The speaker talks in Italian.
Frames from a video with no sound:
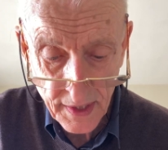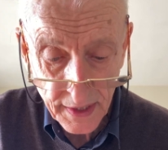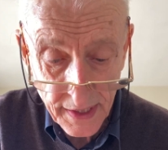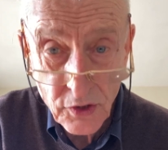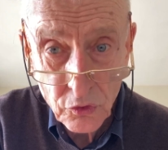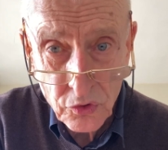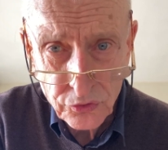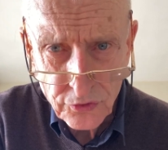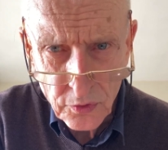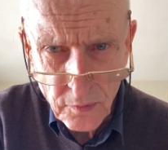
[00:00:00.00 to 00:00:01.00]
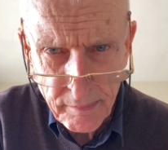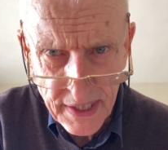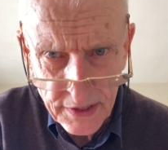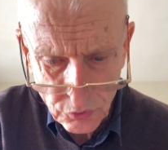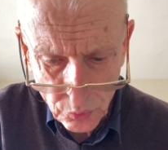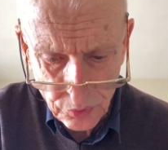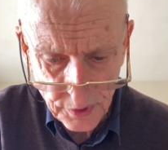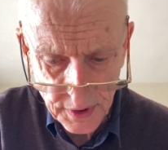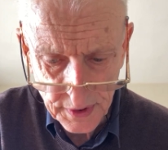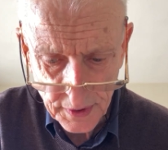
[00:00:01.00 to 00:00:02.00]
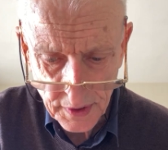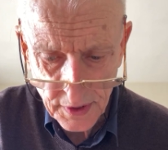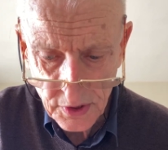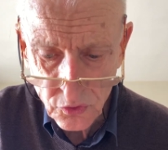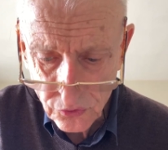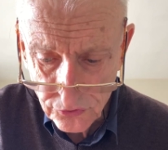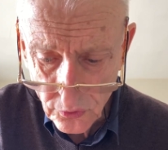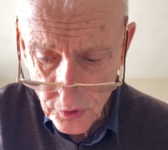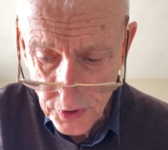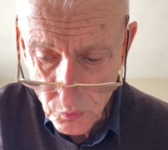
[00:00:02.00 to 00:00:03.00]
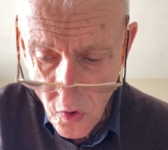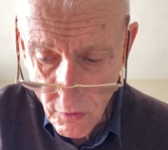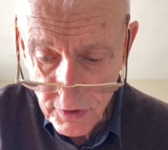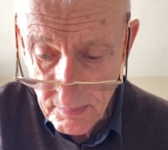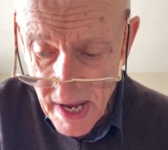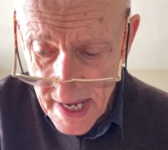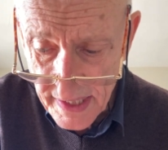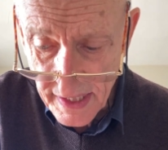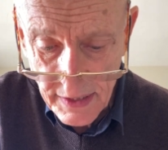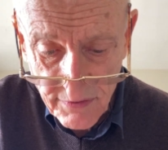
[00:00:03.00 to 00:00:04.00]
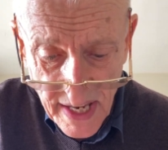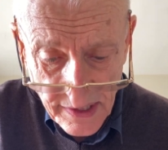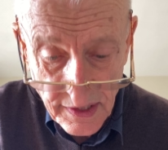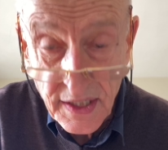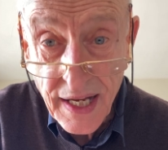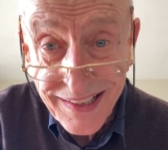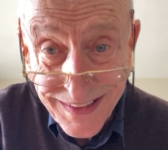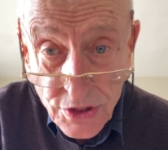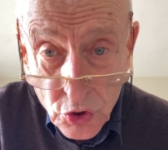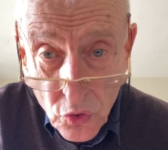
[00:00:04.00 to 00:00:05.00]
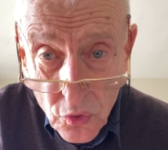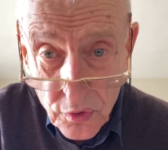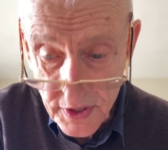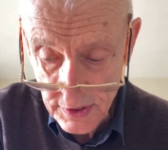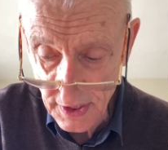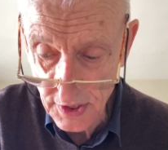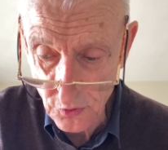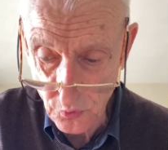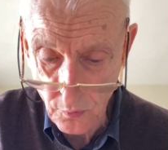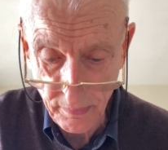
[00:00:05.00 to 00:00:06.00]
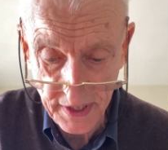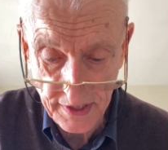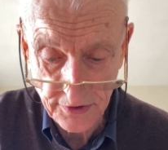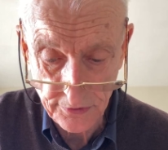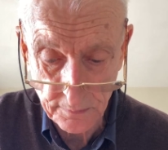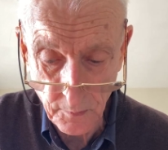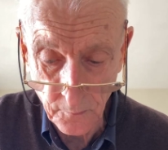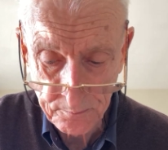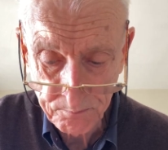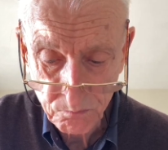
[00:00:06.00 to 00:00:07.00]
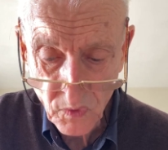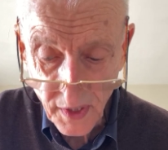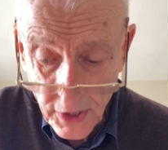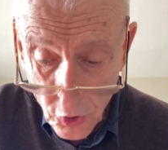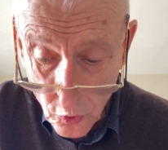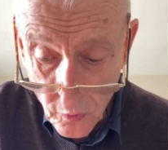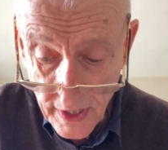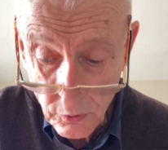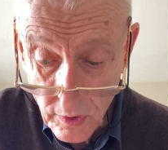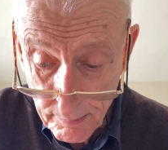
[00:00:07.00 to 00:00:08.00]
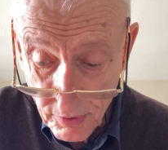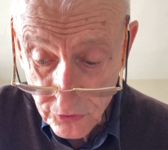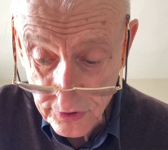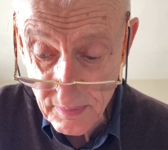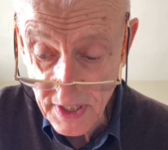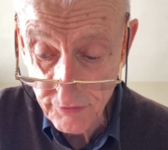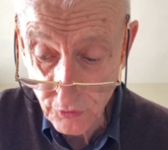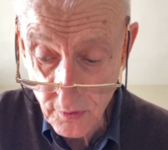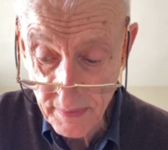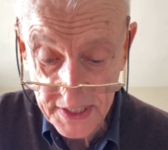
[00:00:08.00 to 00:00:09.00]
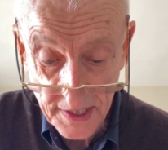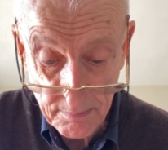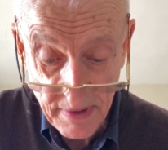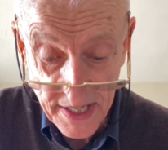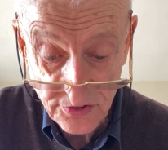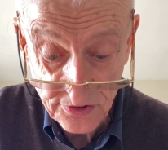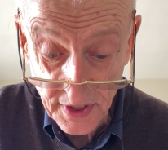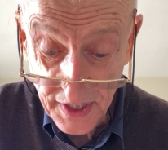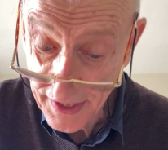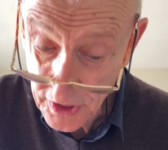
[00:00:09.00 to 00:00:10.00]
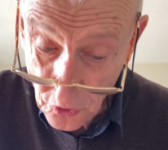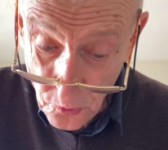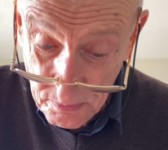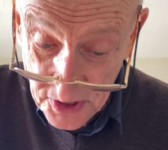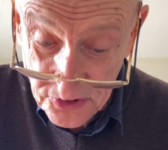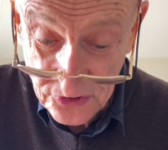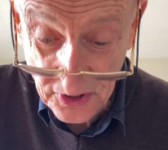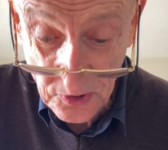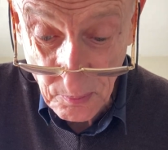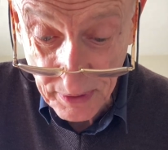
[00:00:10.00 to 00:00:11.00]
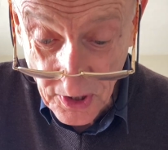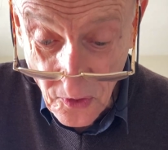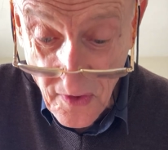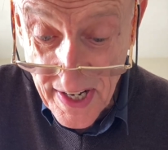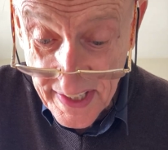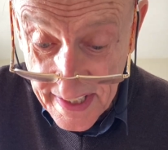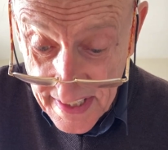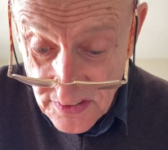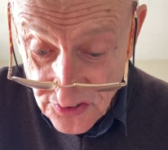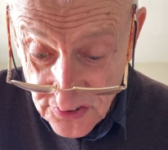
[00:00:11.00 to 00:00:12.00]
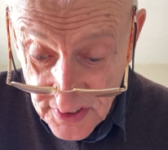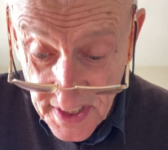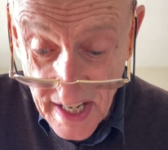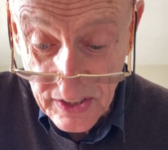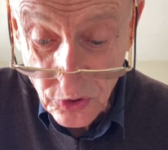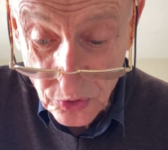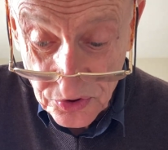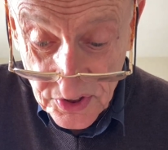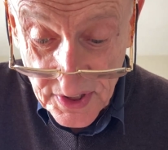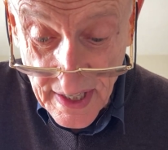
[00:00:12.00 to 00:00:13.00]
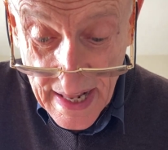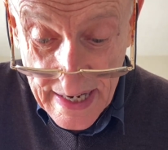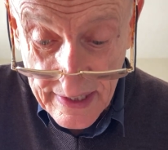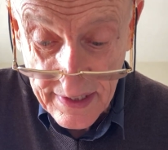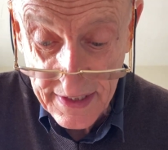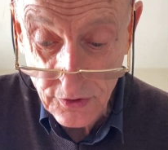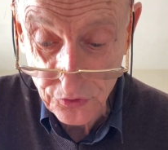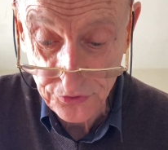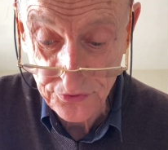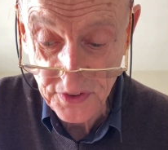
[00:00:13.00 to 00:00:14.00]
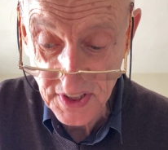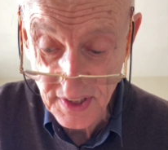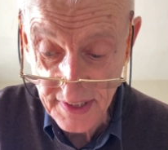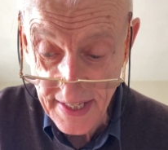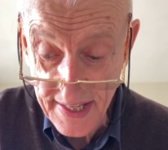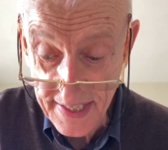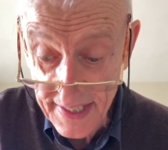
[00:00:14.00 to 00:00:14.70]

che conoscono bene tutti non solo i nuovi, ma anche i vecchi cantori dell'europeismo, che ora con la prossima riforma del MES cominciano però anch'essi a contrarre lo sfintere